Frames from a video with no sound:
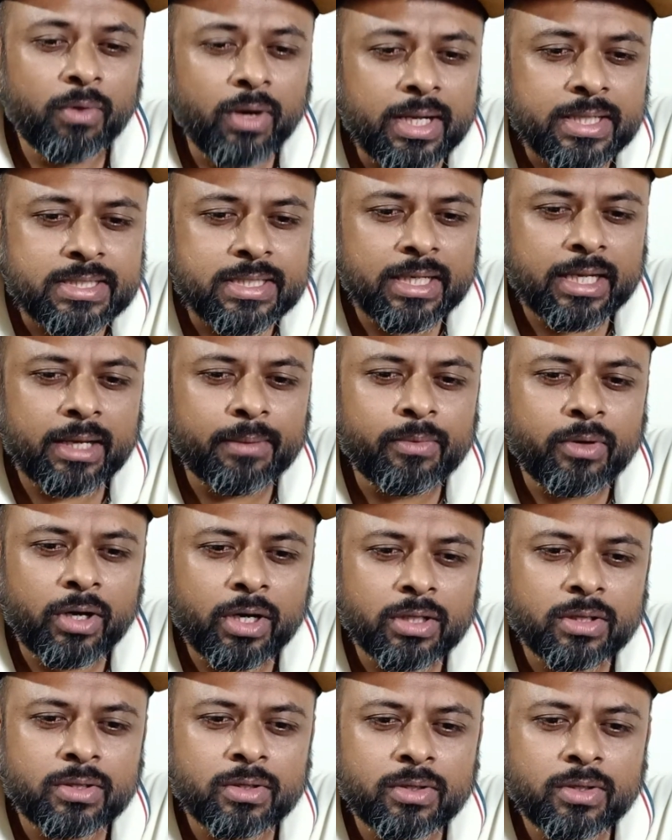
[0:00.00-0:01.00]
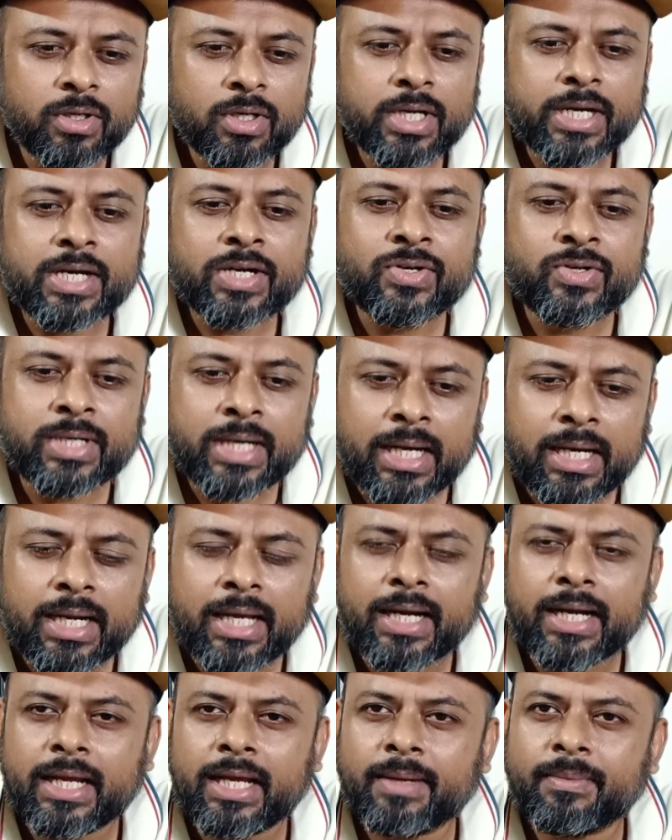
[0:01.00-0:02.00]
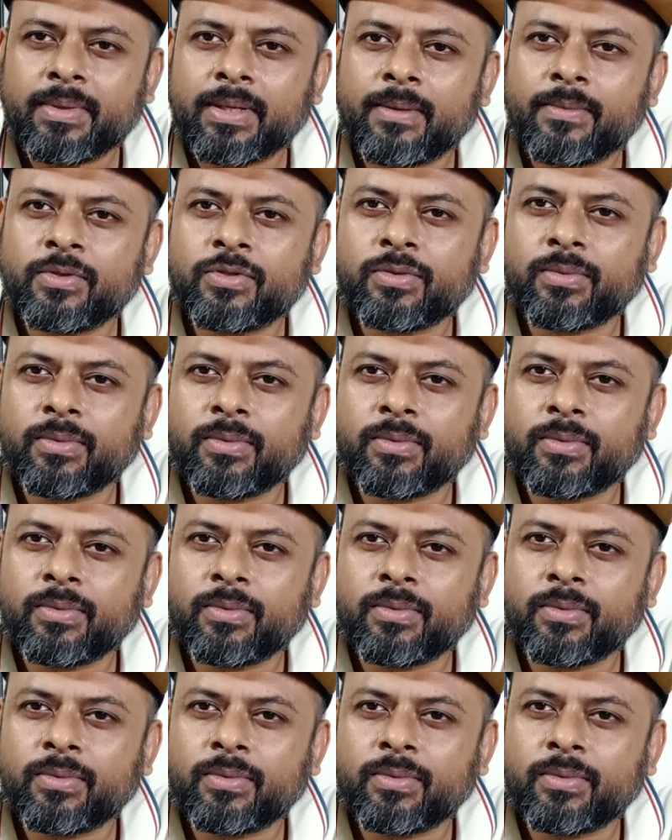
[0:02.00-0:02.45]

বলেছিলাম হয়তো ট্রেইলারে এবিএম